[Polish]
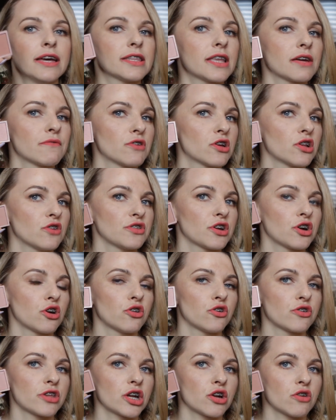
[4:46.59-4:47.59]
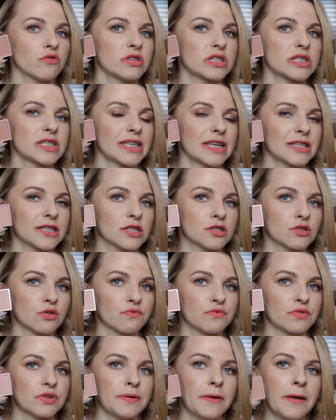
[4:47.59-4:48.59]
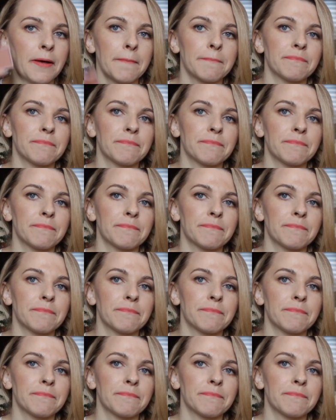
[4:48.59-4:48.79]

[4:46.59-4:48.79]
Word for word: Tak wygląda kolorek, on jest satynowy.